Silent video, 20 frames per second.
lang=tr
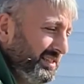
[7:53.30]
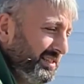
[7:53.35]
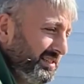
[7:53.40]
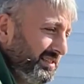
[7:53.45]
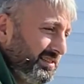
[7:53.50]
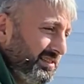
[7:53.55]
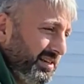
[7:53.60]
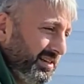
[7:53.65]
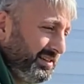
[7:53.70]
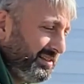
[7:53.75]

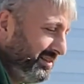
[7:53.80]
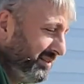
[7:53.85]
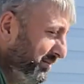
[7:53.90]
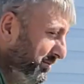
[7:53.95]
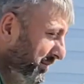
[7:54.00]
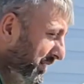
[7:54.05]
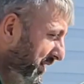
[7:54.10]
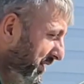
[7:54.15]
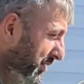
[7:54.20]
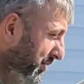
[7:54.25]
sırasını
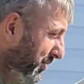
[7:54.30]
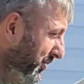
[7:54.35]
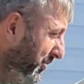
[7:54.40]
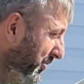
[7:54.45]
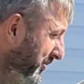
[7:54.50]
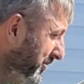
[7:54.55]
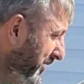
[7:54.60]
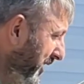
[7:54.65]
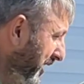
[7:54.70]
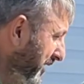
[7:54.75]
bekliyor.
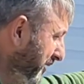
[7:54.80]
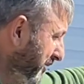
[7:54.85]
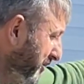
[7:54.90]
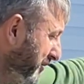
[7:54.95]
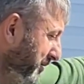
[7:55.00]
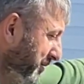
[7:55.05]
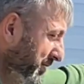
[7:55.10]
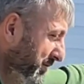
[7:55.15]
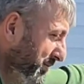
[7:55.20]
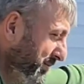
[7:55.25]
Yani
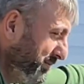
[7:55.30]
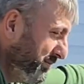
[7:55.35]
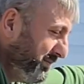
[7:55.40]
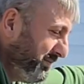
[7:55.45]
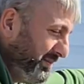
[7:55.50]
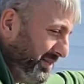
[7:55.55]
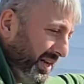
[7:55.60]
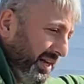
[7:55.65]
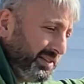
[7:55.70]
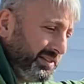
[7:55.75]

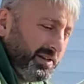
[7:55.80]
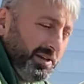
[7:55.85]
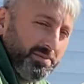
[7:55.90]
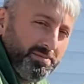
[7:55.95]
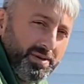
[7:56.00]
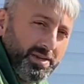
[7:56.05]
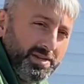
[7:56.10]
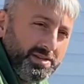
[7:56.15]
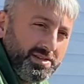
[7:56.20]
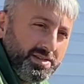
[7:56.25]
birazdan
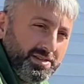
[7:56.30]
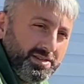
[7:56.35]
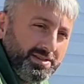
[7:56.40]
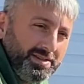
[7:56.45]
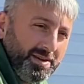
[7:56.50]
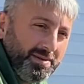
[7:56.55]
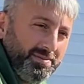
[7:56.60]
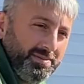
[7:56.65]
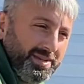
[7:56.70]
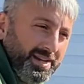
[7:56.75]
ben
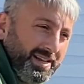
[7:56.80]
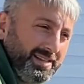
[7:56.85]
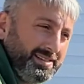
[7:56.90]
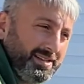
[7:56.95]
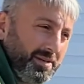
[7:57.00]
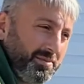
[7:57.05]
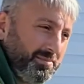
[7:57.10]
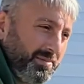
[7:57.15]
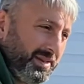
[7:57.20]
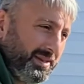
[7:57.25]
çıkacağım,
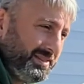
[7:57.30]
birazdan ben